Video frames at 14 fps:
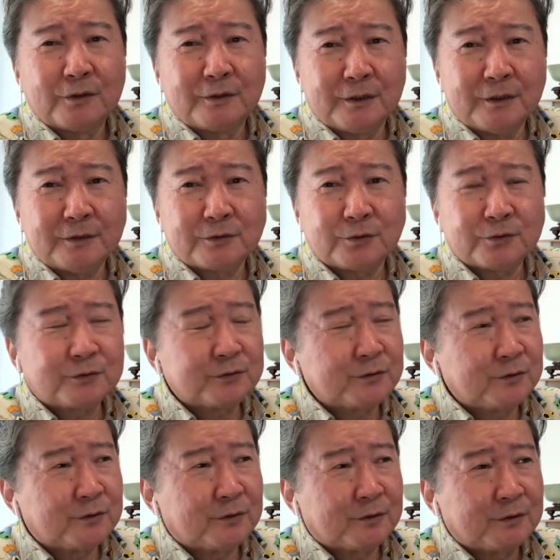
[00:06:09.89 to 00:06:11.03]
ね、そうする
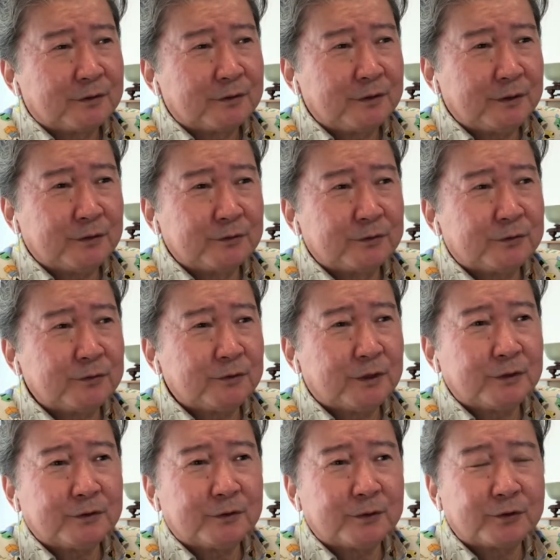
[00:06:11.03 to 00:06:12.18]
と、ね、うちの
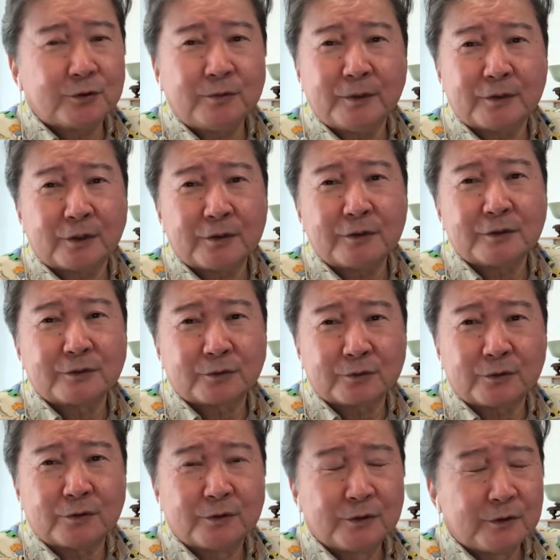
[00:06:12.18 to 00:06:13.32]
会社はお前商売にならないぞ
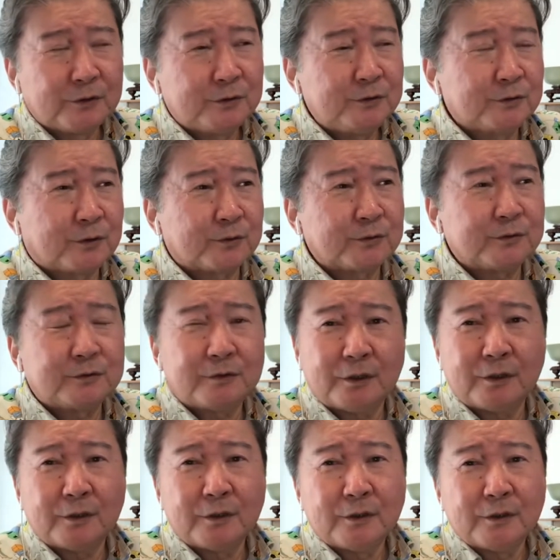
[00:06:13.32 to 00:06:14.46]
というようなこと言っ
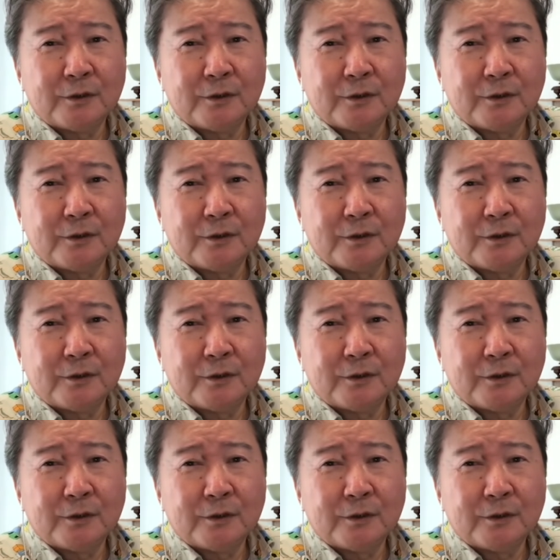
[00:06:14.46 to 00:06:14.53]
て。